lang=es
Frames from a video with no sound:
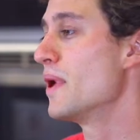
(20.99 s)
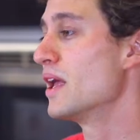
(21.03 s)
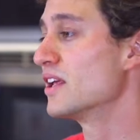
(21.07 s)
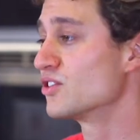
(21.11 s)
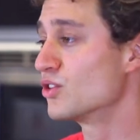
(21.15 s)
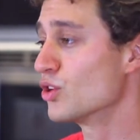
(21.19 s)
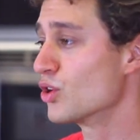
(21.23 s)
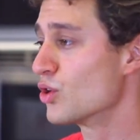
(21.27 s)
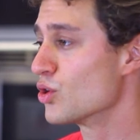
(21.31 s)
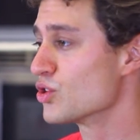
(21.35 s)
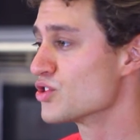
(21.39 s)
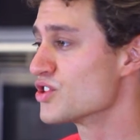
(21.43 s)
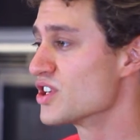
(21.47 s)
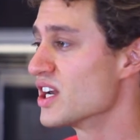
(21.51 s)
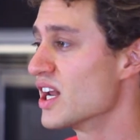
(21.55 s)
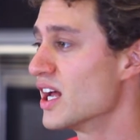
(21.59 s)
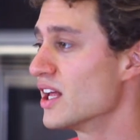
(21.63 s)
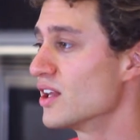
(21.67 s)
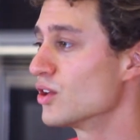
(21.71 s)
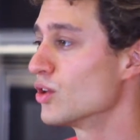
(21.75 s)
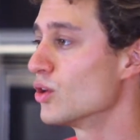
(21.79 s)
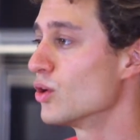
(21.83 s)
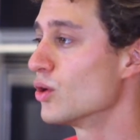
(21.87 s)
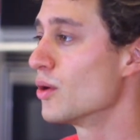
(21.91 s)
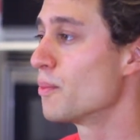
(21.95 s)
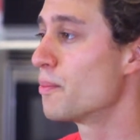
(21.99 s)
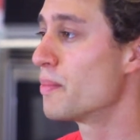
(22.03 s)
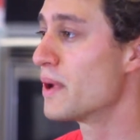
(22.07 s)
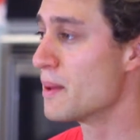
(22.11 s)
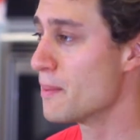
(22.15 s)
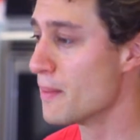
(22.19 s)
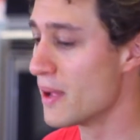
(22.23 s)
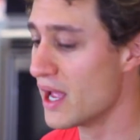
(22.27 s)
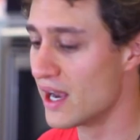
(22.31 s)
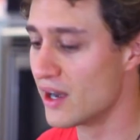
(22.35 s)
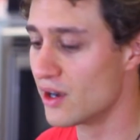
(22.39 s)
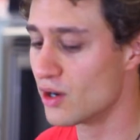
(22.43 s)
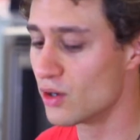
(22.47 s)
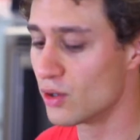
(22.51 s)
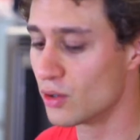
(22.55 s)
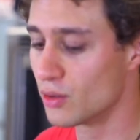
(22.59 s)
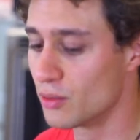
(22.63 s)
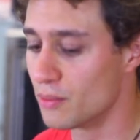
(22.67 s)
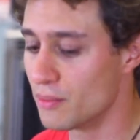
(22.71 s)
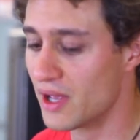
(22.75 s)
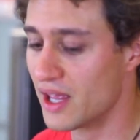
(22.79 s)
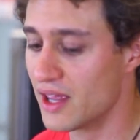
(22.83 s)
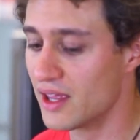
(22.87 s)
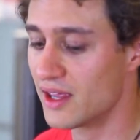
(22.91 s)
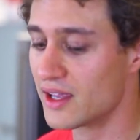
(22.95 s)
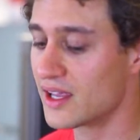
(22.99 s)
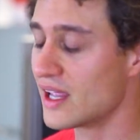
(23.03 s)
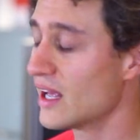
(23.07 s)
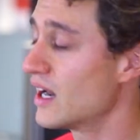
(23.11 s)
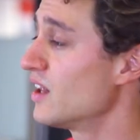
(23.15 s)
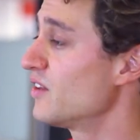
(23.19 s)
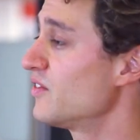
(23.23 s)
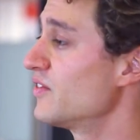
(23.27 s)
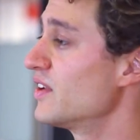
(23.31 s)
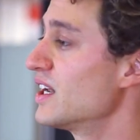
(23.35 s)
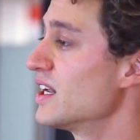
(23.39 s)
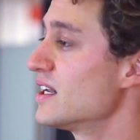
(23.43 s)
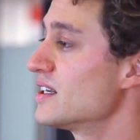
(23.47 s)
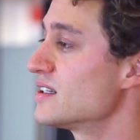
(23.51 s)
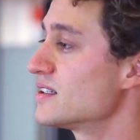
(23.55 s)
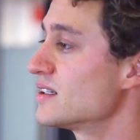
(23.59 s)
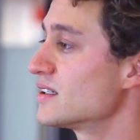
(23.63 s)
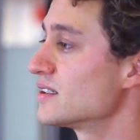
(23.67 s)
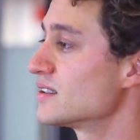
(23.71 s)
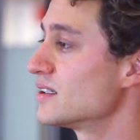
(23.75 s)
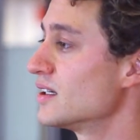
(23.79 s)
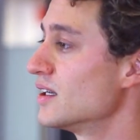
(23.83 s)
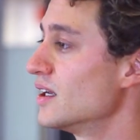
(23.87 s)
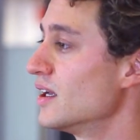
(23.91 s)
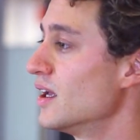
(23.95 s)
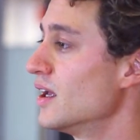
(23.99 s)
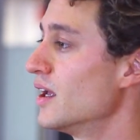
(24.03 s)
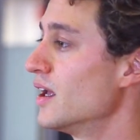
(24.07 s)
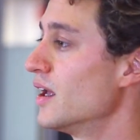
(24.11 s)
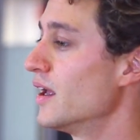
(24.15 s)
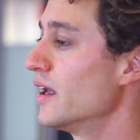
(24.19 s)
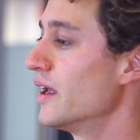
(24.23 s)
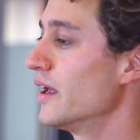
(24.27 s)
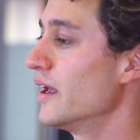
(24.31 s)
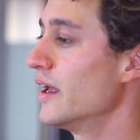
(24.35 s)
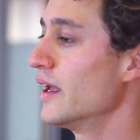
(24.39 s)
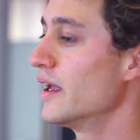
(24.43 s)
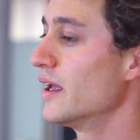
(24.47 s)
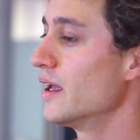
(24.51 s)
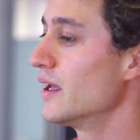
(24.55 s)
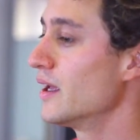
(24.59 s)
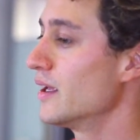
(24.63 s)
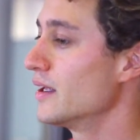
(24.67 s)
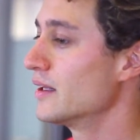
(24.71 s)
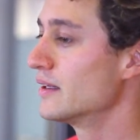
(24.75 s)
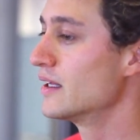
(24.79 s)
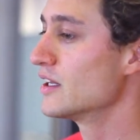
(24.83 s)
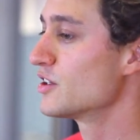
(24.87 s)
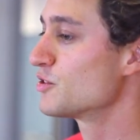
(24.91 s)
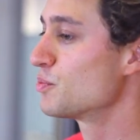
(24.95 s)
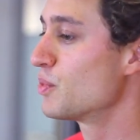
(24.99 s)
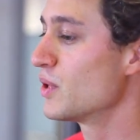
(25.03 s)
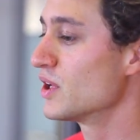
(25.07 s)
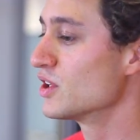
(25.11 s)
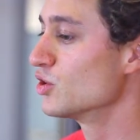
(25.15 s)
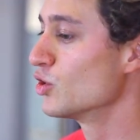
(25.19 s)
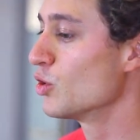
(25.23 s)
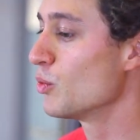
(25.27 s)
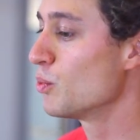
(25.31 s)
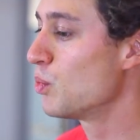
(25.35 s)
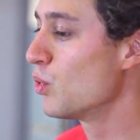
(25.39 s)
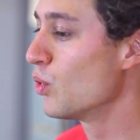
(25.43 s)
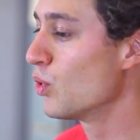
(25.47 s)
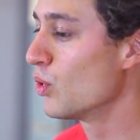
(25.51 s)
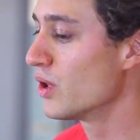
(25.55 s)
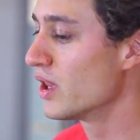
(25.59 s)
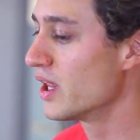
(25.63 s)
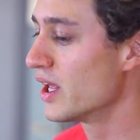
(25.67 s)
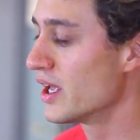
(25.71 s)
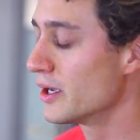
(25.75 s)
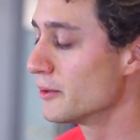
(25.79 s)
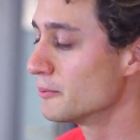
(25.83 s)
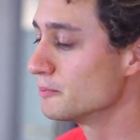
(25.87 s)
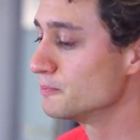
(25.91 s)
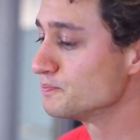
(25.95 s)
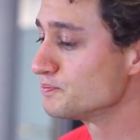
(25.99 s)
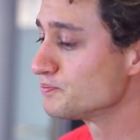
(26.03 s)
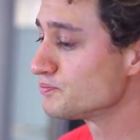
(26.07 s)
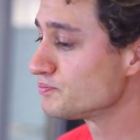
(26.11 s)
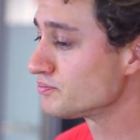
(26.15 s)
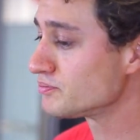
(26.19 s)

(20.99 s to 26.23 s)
Estoy cocinando, primero me dediqué a las finanzas, eh, después no pude,